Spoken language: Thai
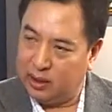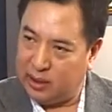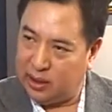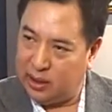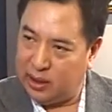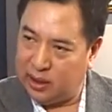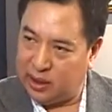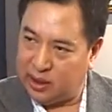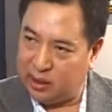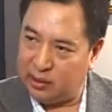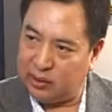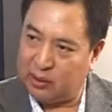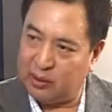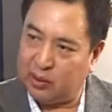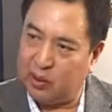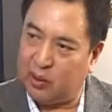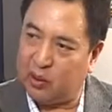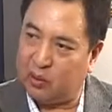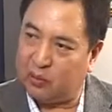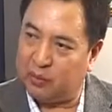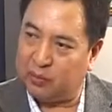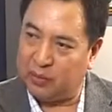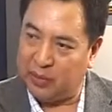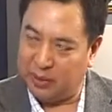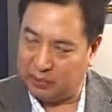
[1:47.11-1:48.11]
ที่ยัง
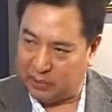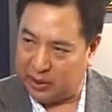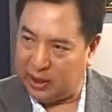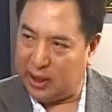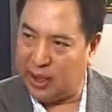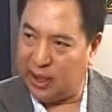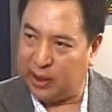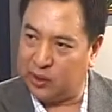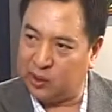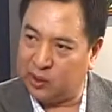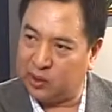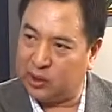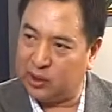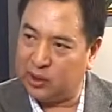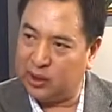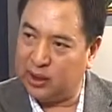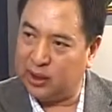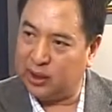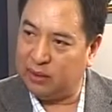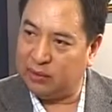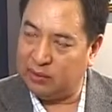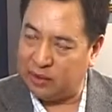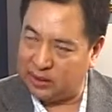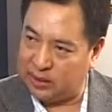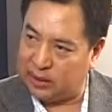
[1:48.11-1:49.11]
มีปัญหาอยู่ตอน
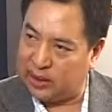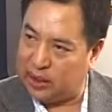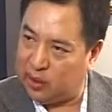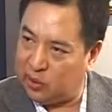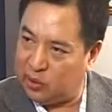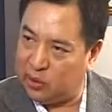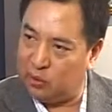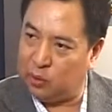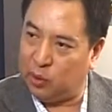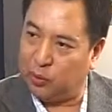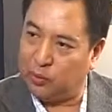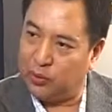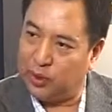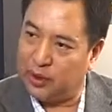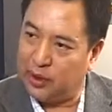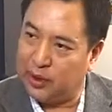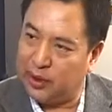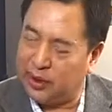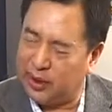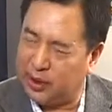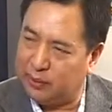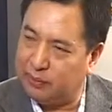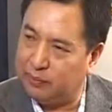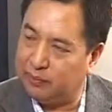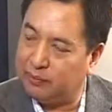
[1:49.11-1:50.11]
นี้มันจะเข้าระบบยังไง
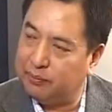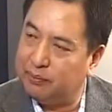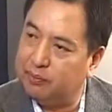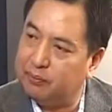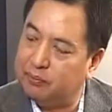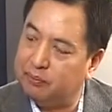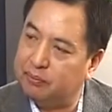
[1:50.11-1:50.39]
ครับ